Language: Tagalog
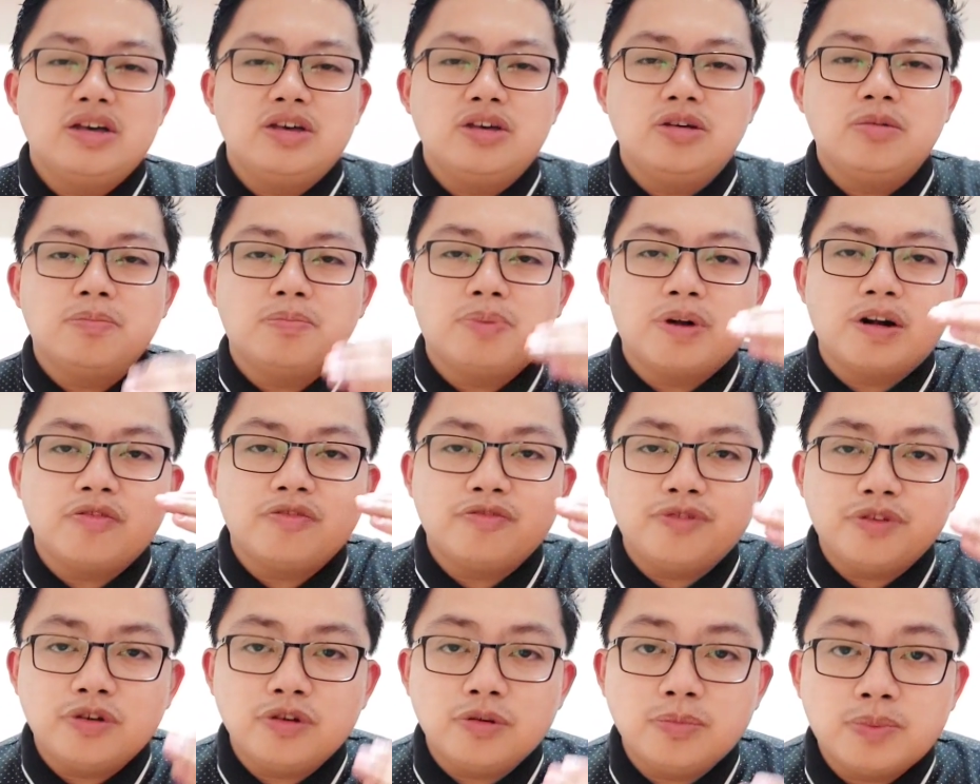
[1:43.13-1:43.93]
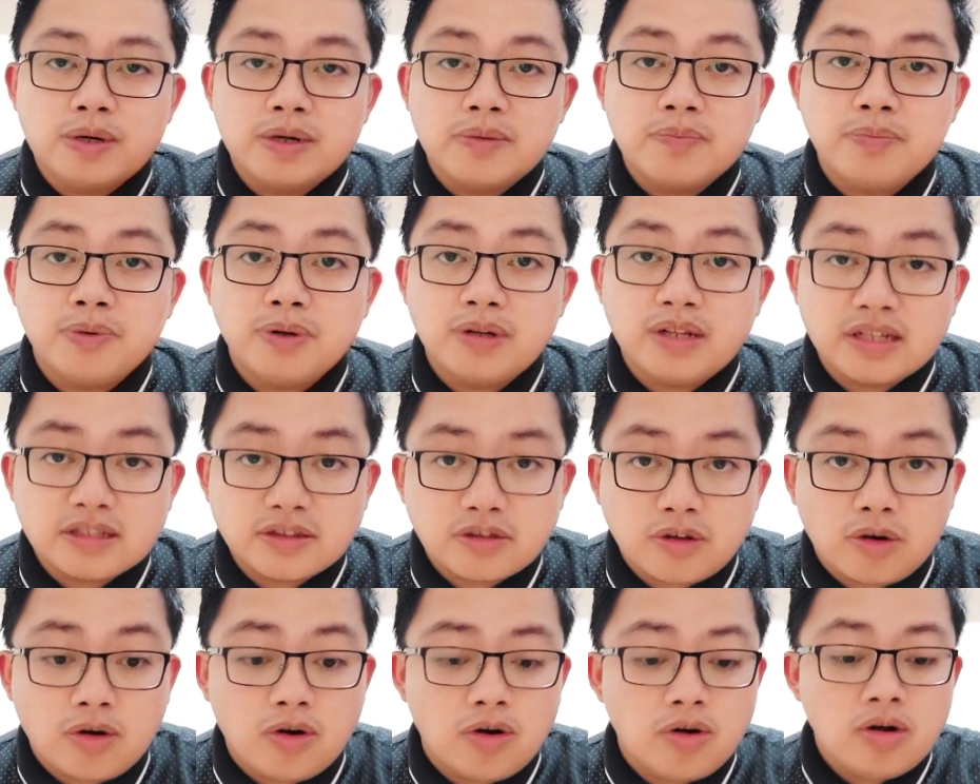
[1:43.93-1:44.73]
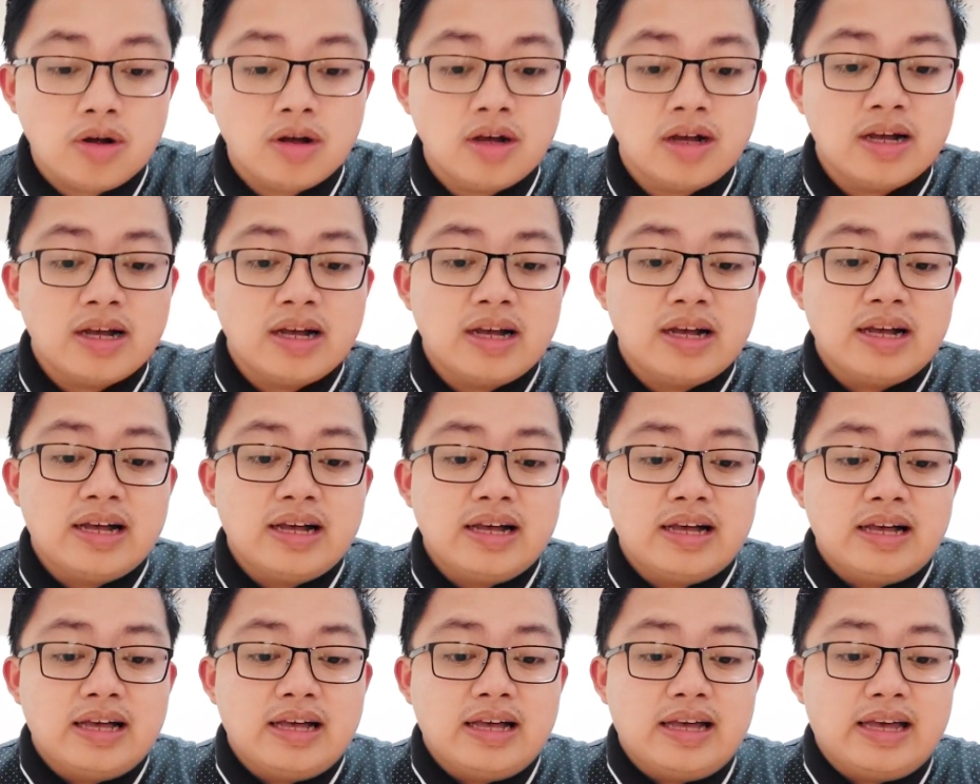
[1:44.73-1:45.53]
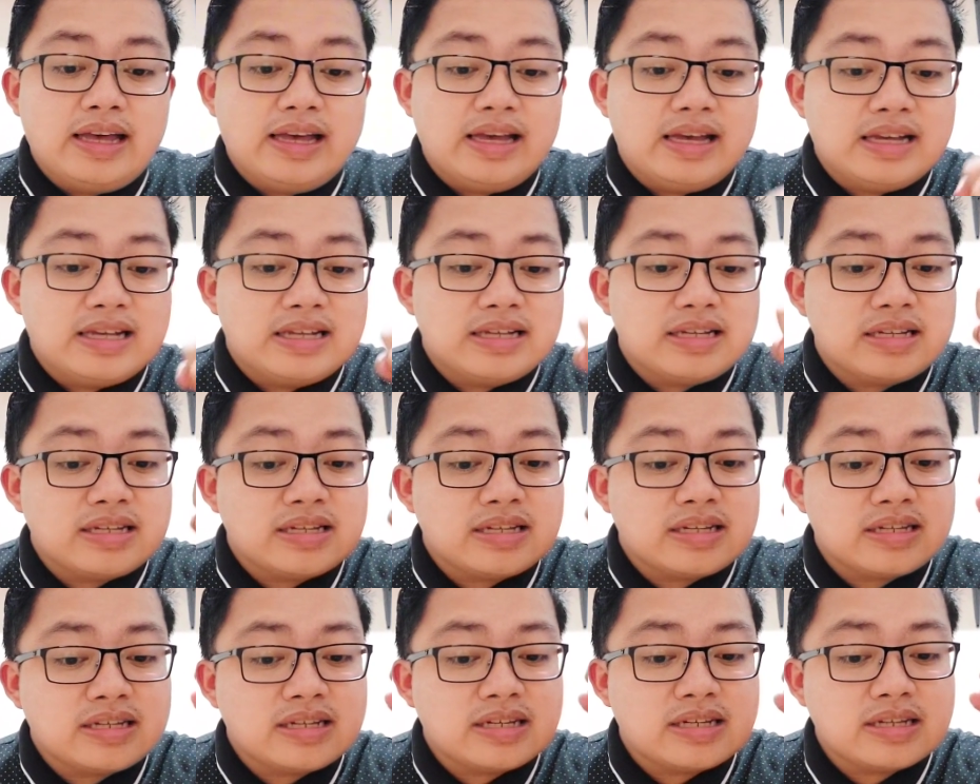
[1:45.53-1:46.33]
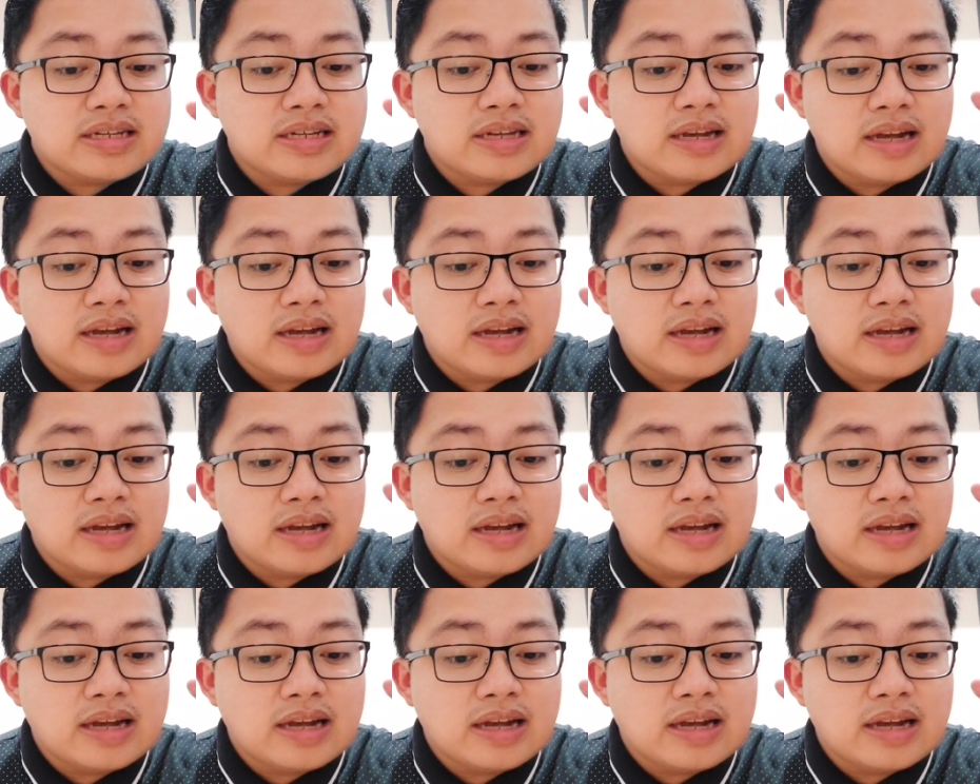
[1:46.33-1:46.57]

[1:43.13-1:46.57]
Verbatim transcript: yung perfumer po nito is